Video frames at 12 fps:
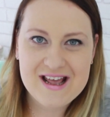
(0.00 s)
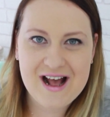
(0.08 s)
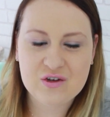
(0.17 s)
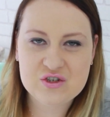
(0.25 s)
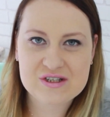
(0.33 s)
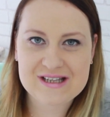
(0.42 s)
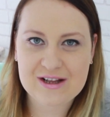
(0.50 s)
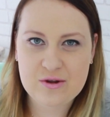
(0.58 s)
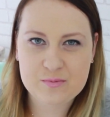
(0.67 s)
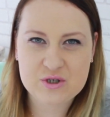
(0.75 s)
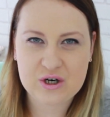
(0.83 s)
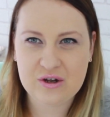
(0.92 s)
Jakoś
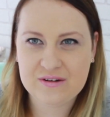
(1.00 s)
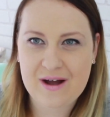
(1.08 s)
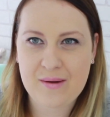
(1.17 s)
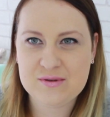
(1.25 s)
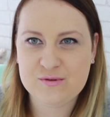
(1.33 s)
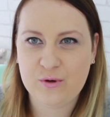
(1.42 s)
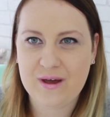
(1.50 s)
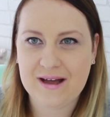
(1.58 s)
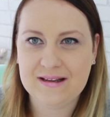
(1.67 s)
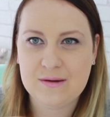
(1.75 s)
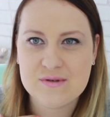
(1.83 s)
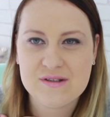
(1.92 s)
ostatnio przeglądałam swój
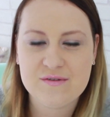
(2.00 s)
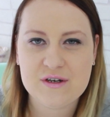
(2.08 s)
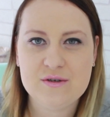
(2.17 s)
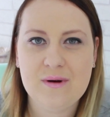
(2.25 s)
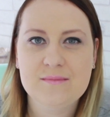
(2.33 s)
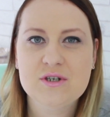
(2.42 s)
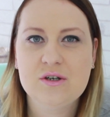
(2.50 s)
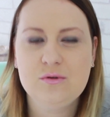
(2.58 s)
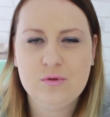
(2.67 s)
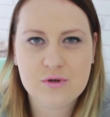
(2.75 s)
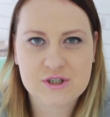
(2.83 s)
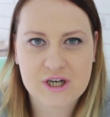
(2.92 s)
kanał i stwierdziłam, że
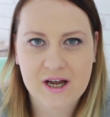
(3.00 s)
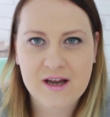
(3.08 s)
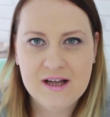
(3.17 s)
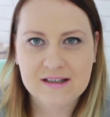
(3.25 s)
kurczę,